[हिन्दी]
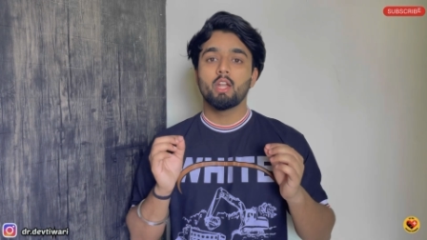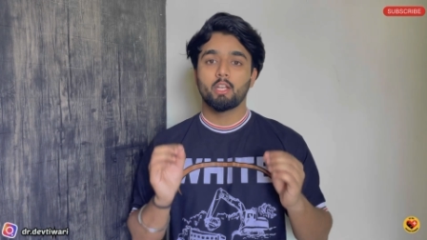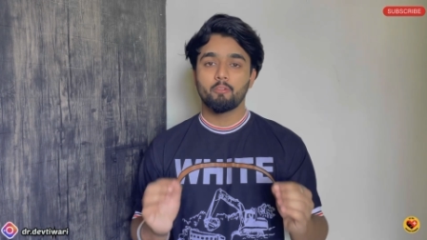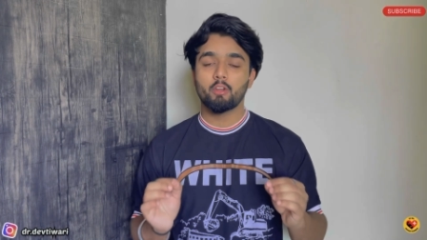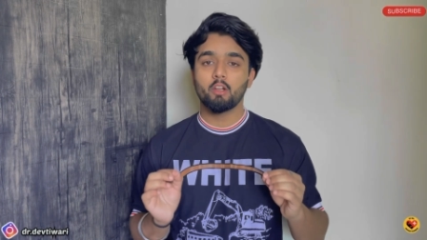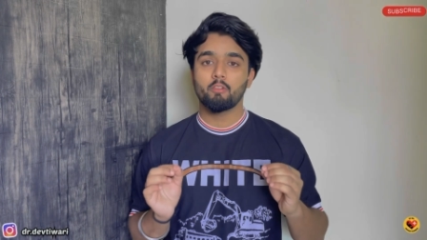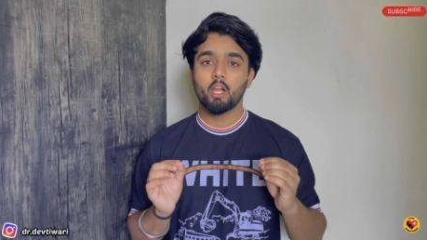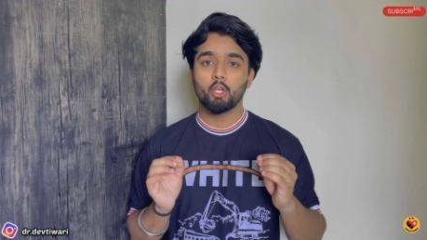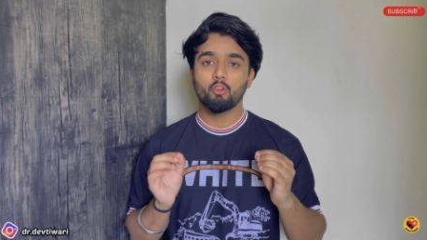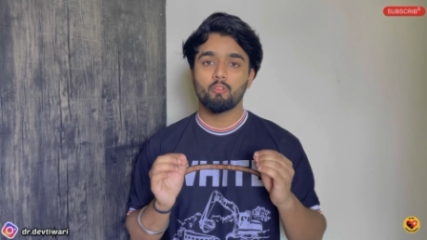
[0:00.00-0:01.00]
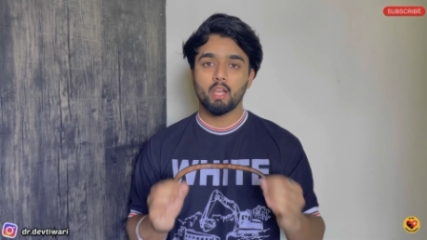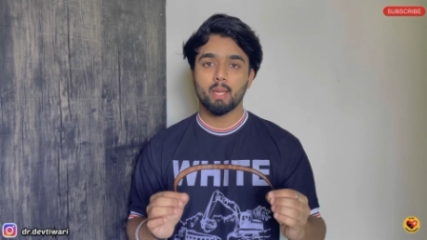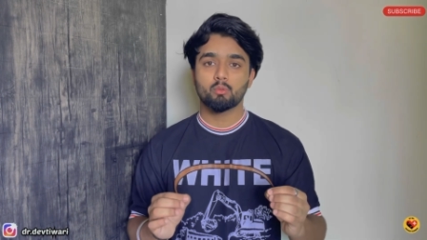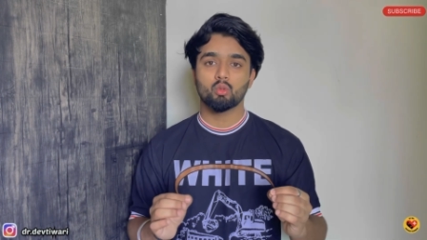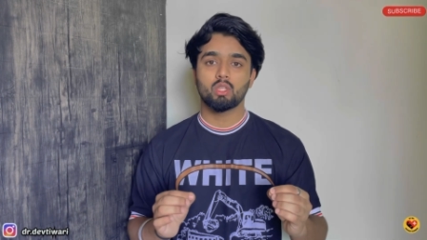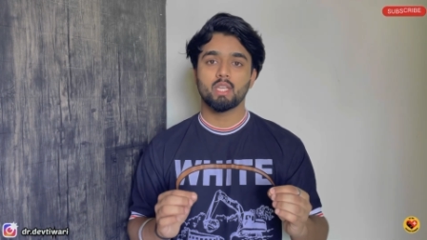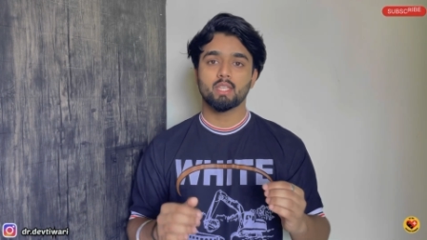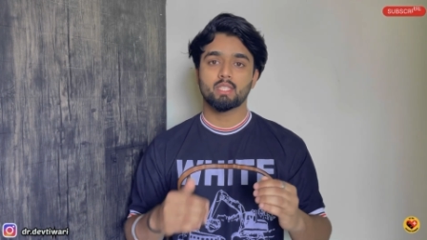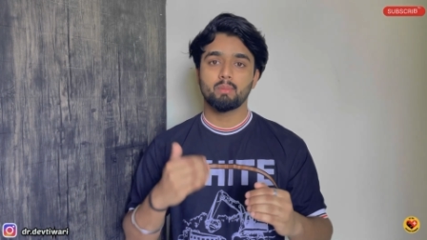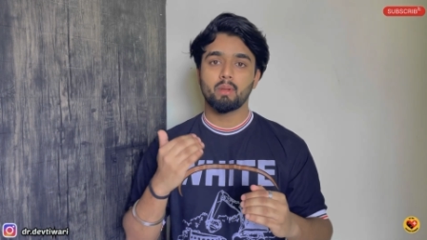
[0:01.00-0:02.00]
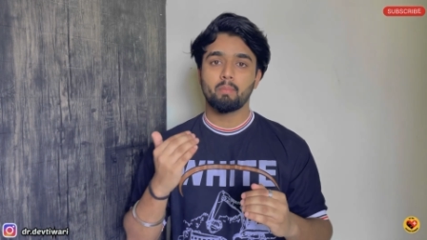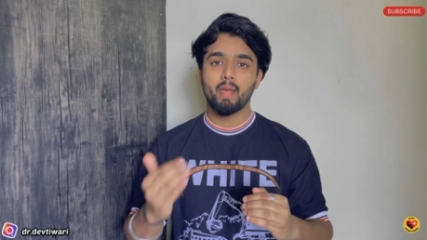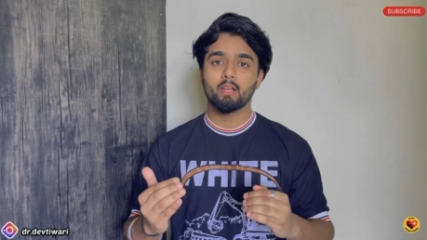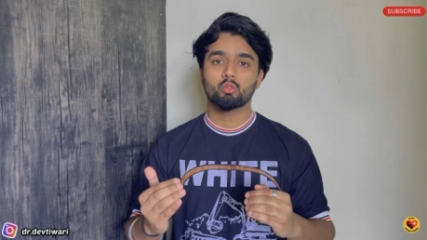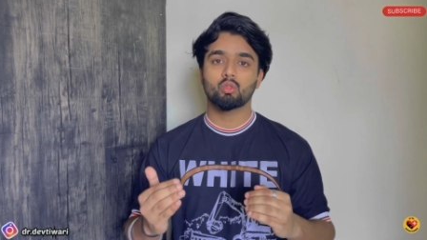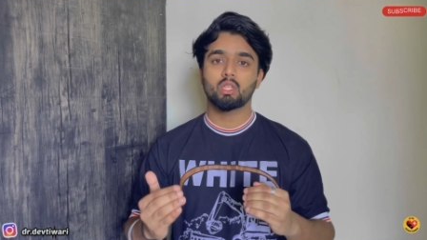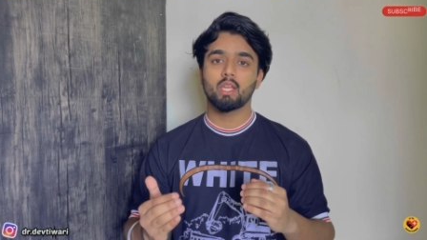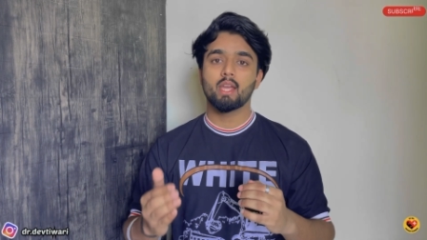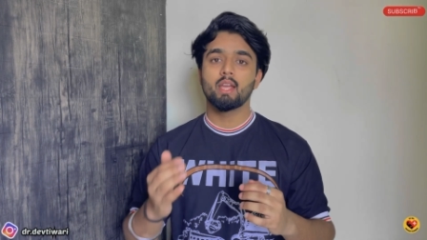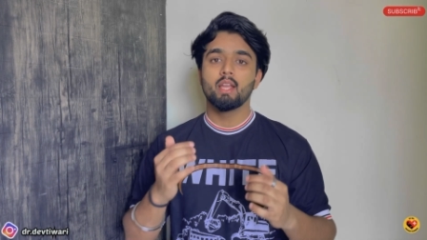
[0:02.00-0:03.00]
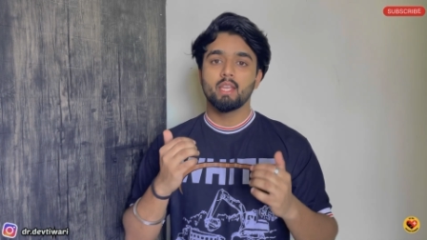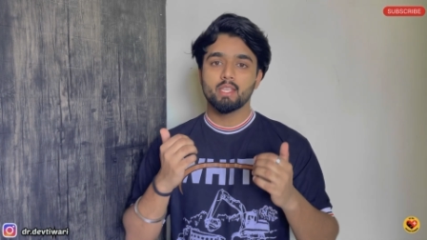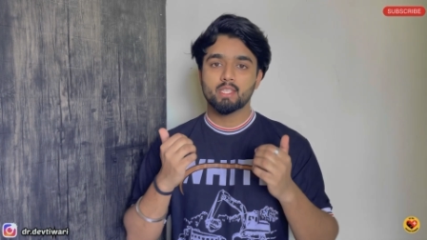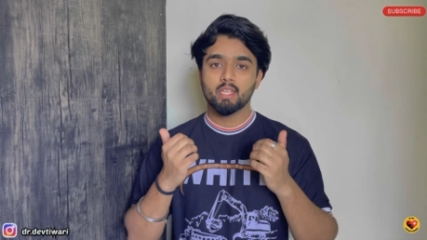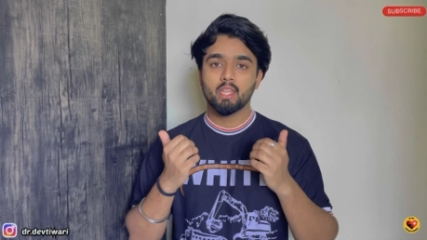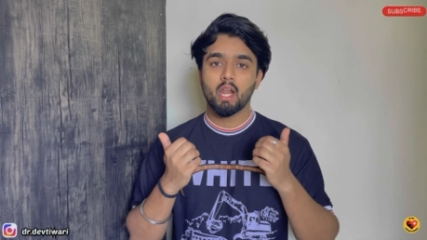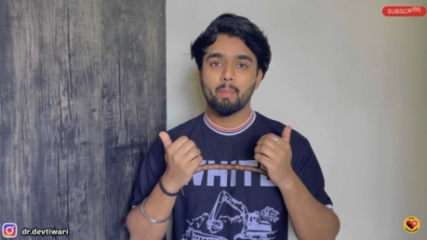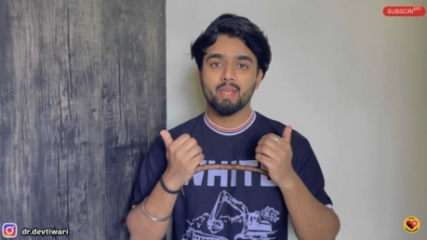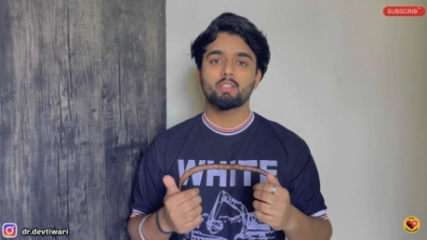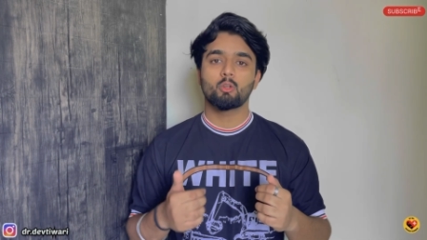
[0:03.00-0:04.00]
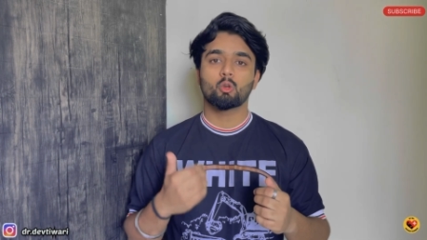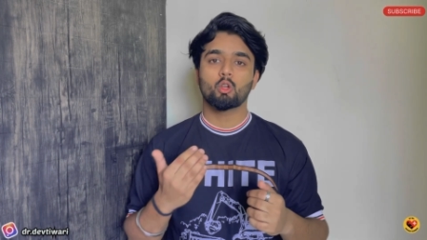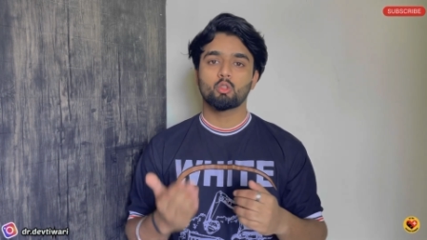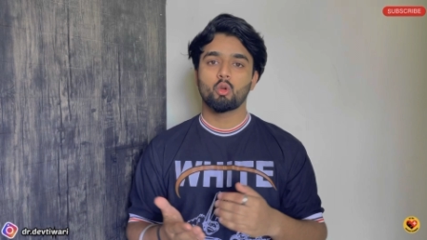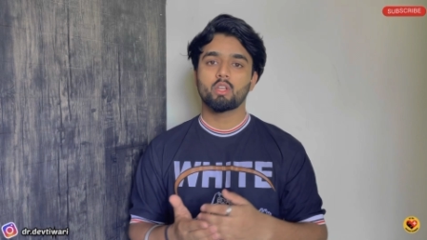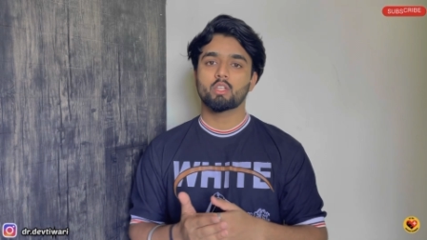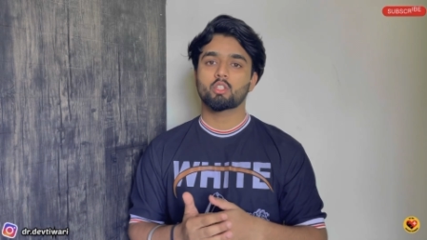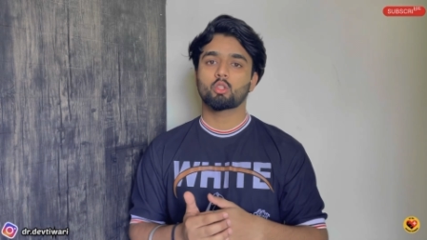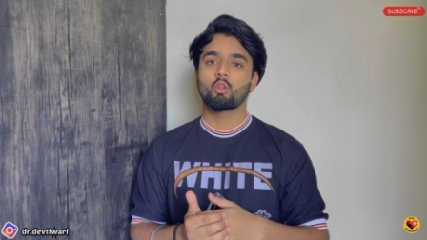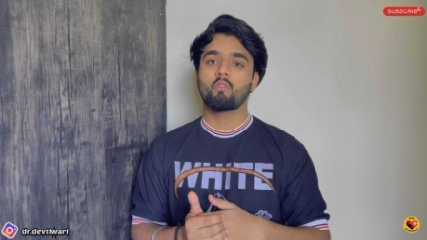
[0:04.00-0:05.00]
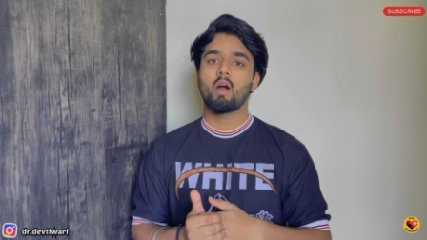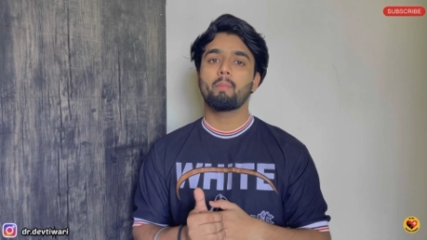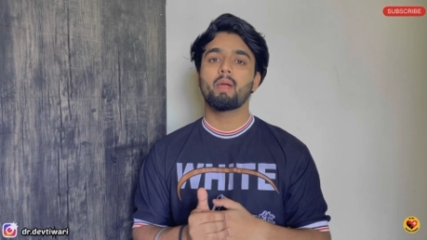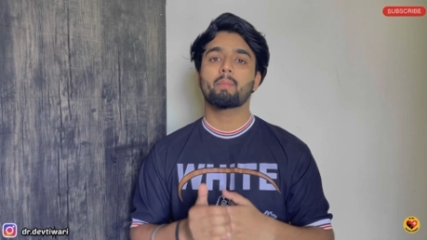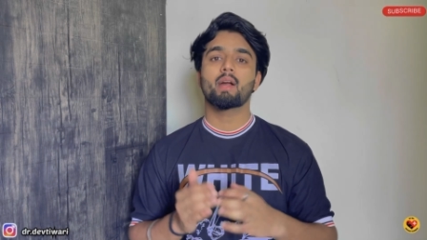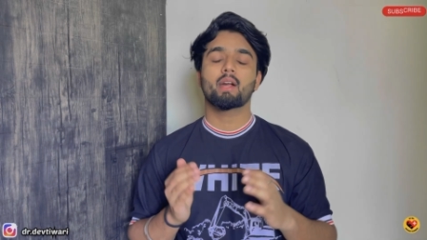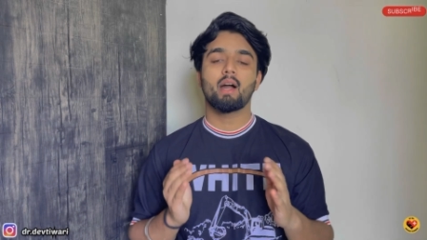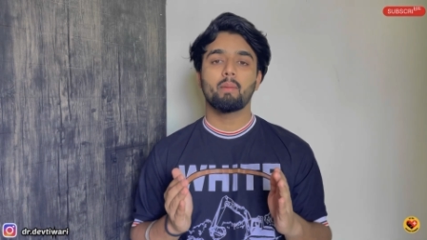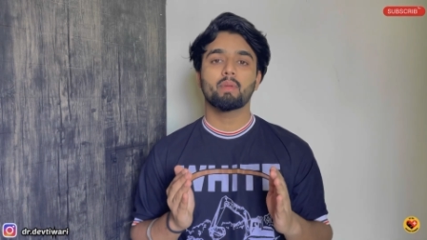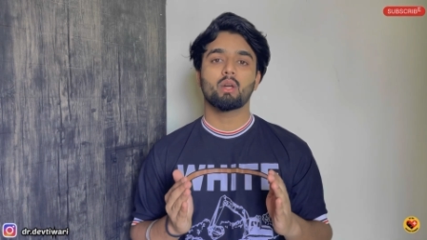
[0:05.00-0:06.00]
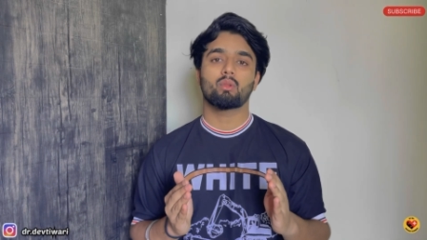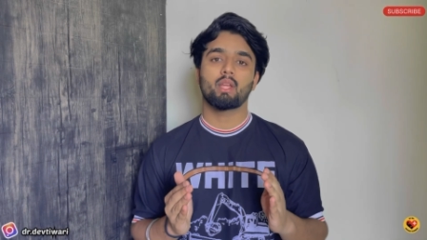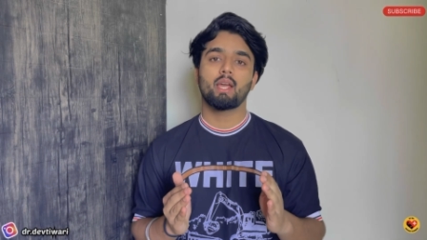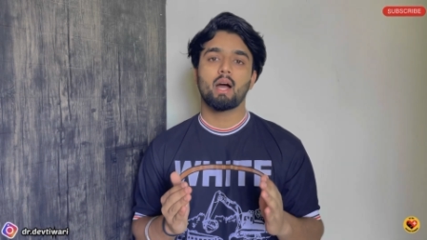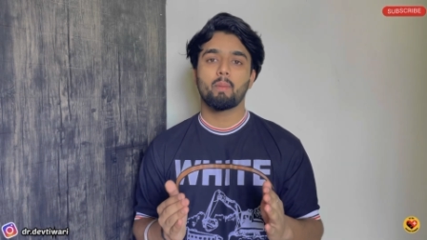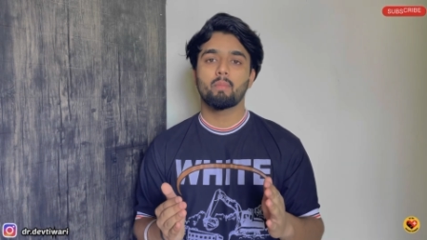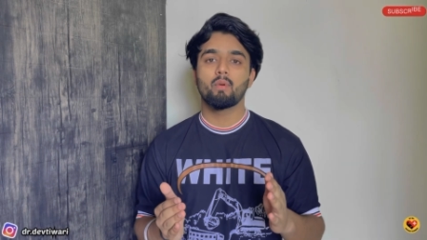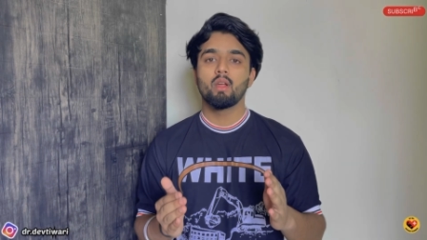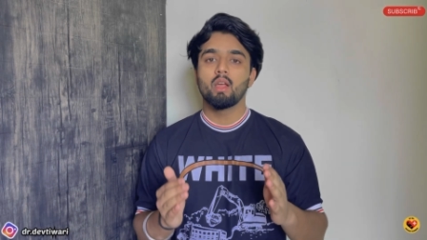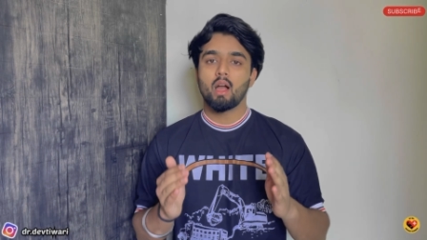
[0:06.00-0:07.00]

डिफरेंट वैरायटी ऑफ लैब्स होती हैं सीमन बैंक्स होते हैं इसके अंदर आप एज ए डॉक्टर ज्वाइन कर सकते हो वहाँ पर आपका काम क्या होता है आप